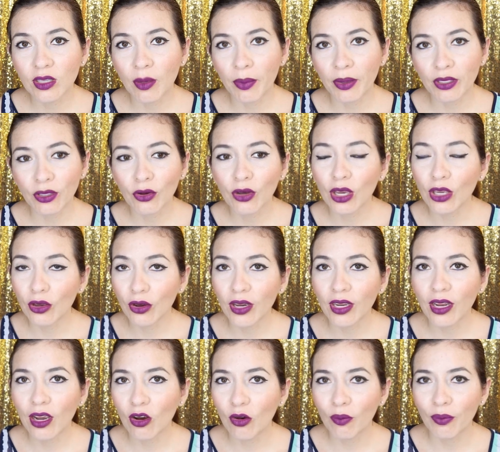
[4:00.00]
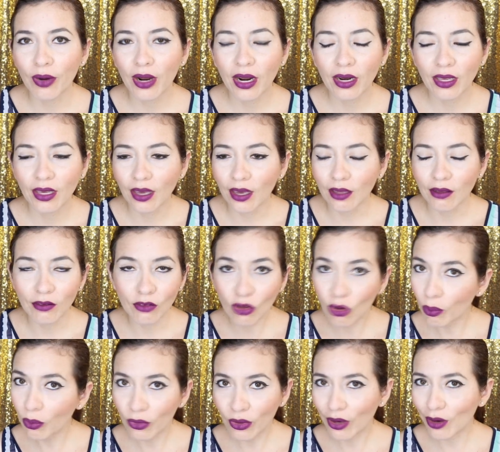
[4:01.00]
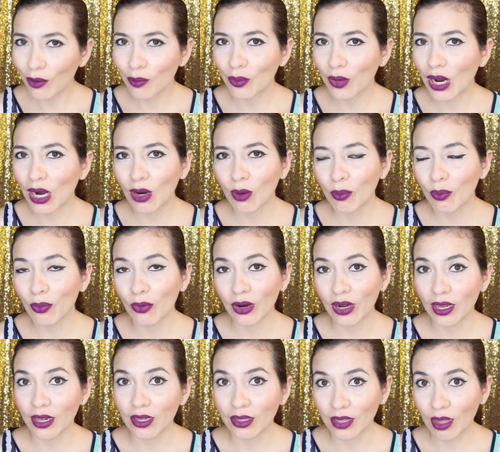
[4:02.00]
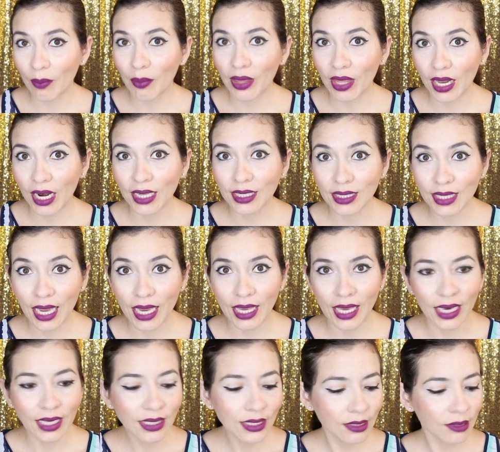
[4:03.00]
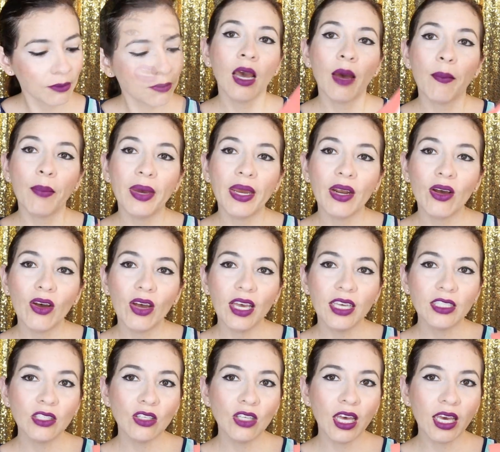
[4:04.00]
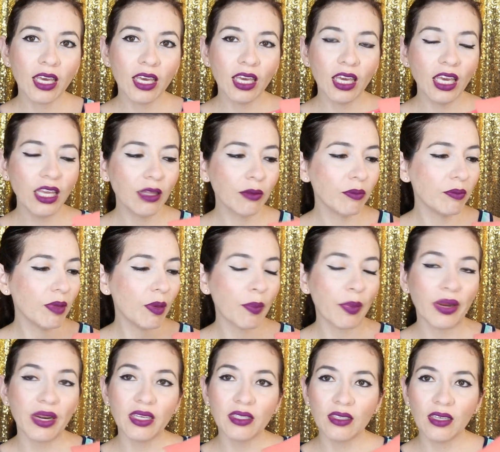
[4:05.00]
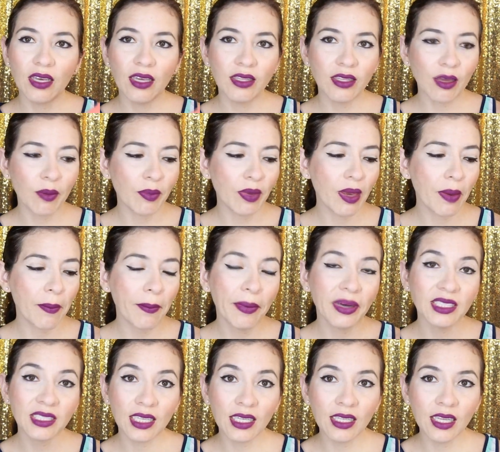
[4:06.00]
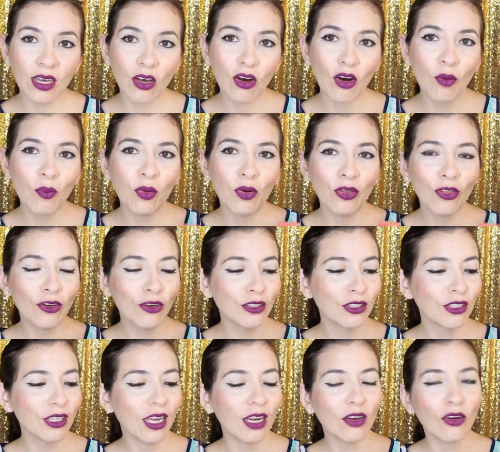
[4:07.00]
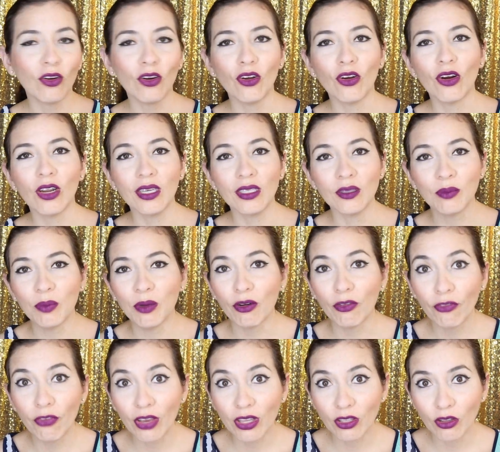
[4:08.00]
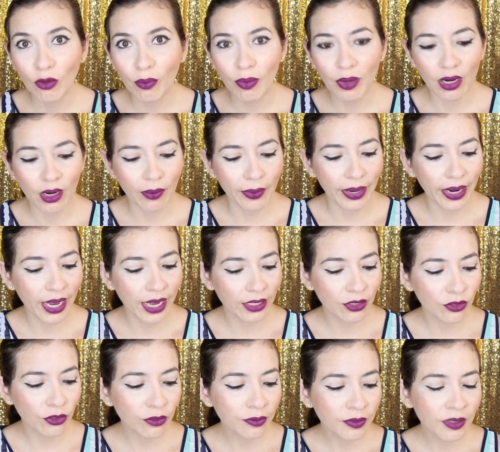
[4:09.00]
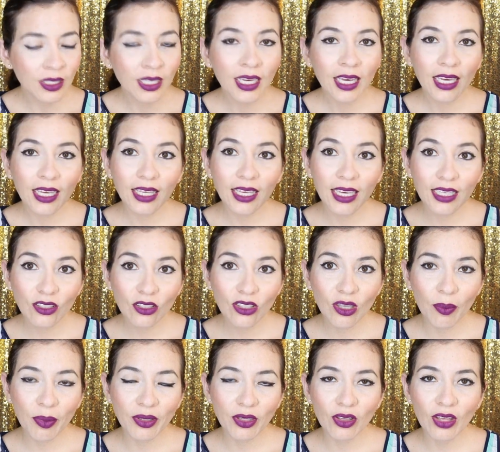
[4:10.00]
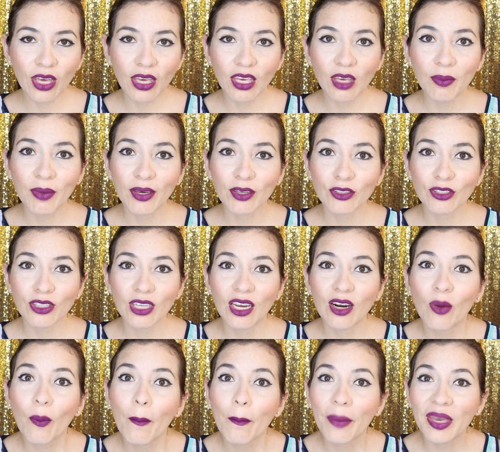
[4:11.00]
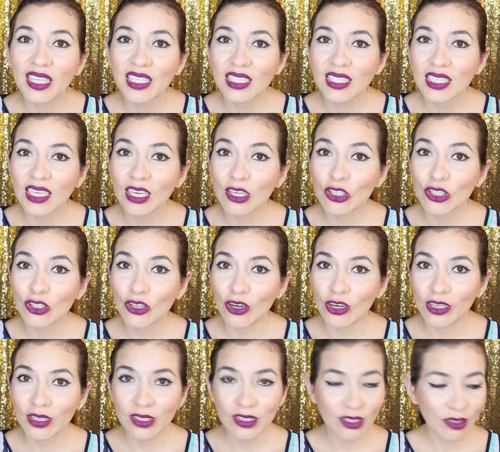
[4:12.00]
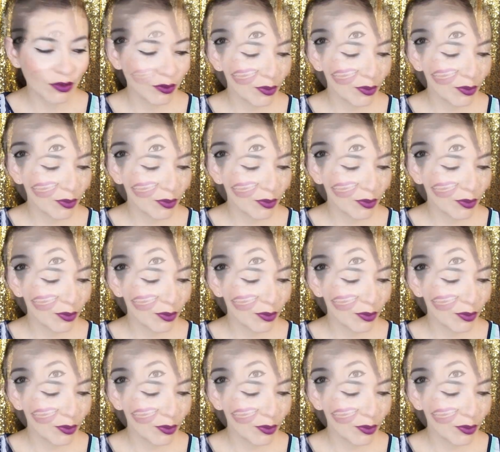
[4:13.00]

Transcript: de zapatos que yo quería comprar y que no pude comprarlo por el tema de las tallas. Pero estos de aquí me parecen también bastante cómodos. El color es perfecto para el verano. Y estos zapatos de aquí me costaron 25 soles.